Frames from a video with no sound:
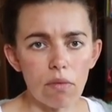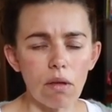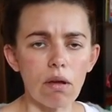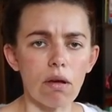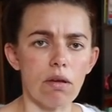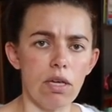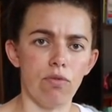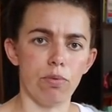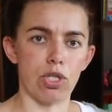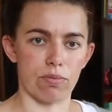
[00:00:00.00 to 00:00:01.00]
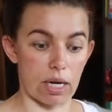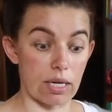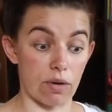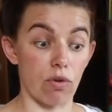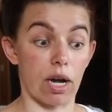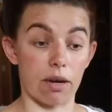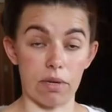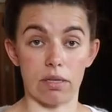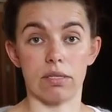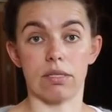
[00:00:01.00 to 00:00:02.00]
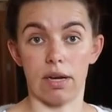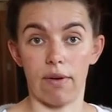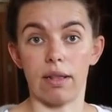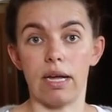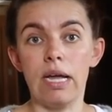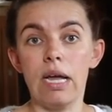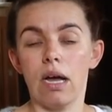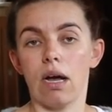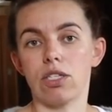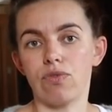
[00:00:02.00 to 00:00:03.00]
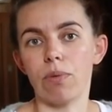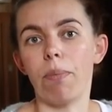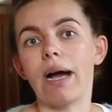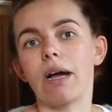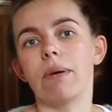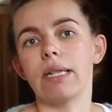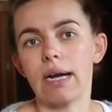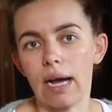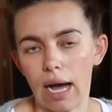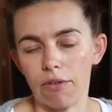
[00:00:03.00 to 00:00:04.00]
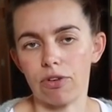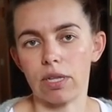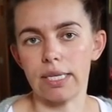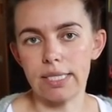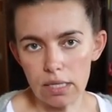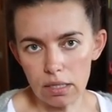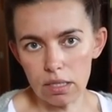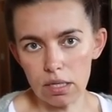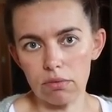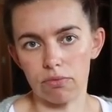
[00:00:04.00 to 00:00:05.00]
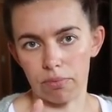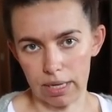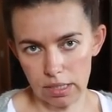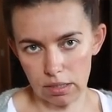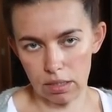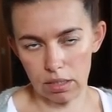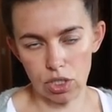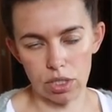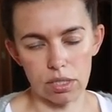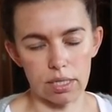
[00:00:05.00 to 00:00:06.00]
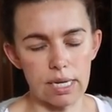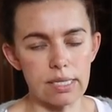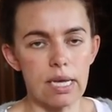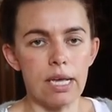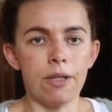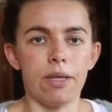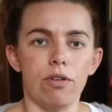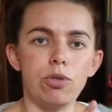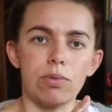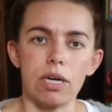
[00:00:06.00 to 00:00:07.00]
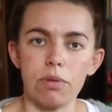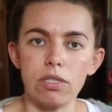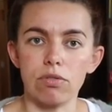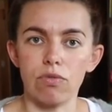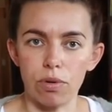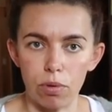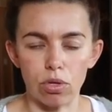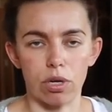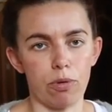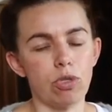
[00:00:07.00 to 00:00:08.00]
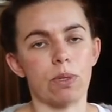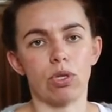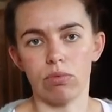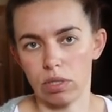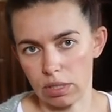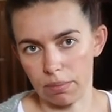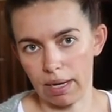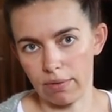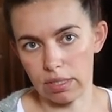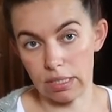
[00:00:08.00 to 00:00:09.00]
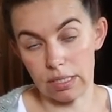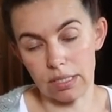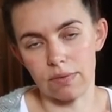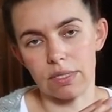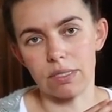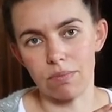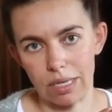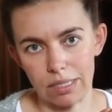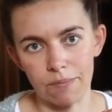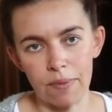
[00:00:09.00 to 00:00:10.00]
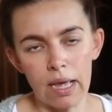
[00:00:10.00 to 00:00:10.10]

А, и, в общем, так я его кормила. Создавала а, свой банк молока в холодильнике, в морозилке, точнее сказать, и, в общем, кормила своего ребенка. Плюс потом у нас добавилась, естественно, смесь.